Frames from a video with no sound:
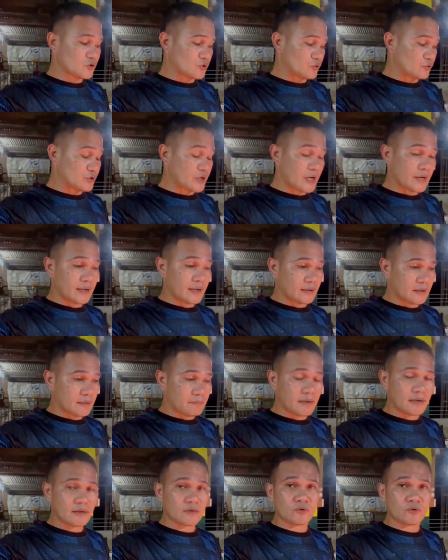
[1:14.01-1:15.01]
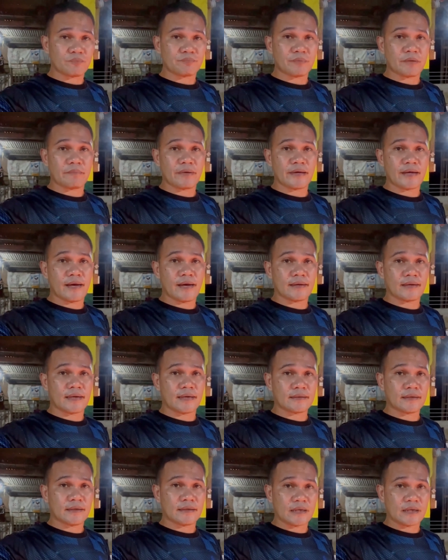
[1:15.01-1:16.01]
So, sayang naman kung pabayaan
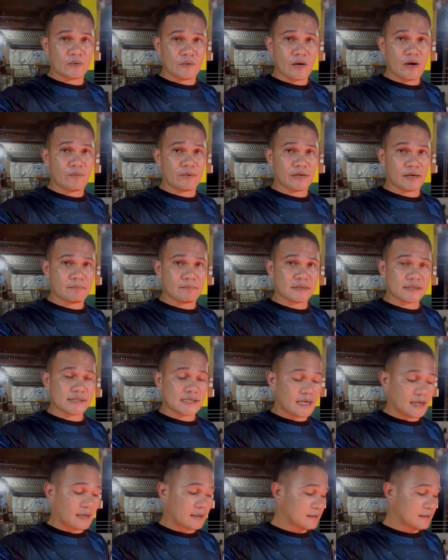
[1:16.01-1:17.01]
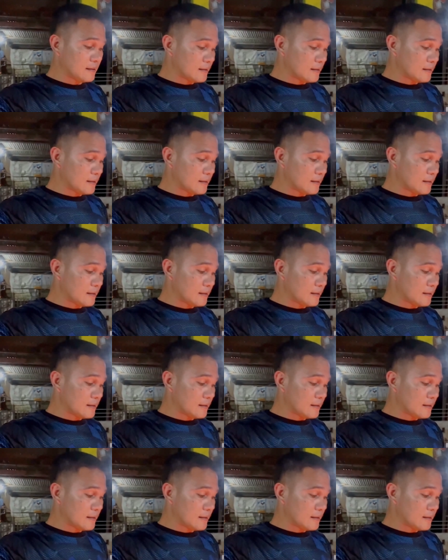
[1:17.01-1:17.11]
natin, kawawa naman sila.